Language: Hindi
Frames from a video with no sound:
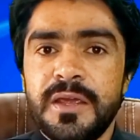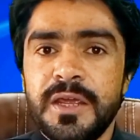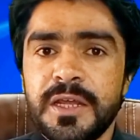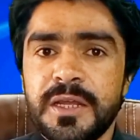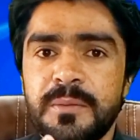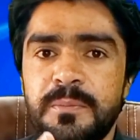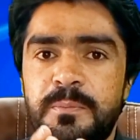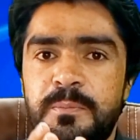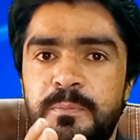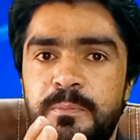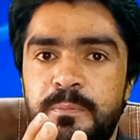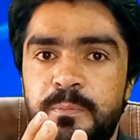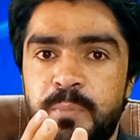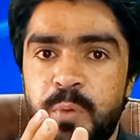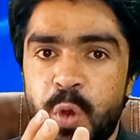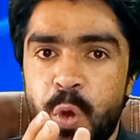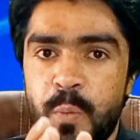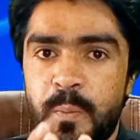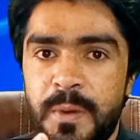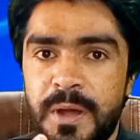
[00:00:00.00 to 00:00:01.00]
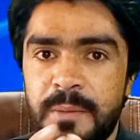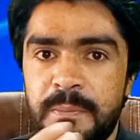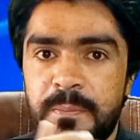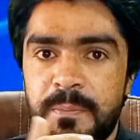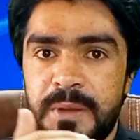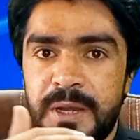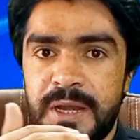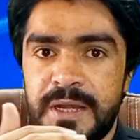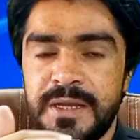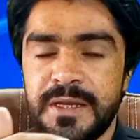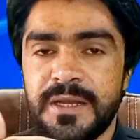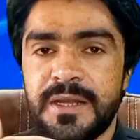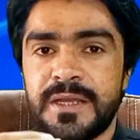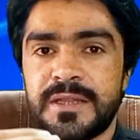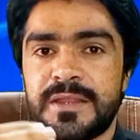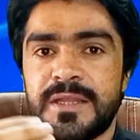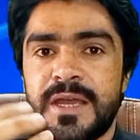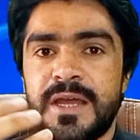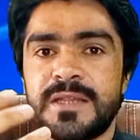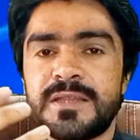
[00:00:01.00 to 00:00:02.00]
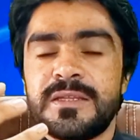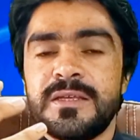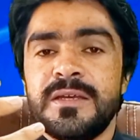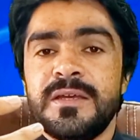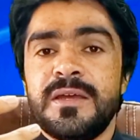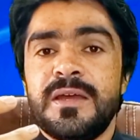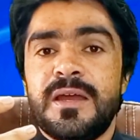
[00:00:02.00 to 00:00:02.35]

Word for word: एक प्रॉपर प्लानिंग के तहत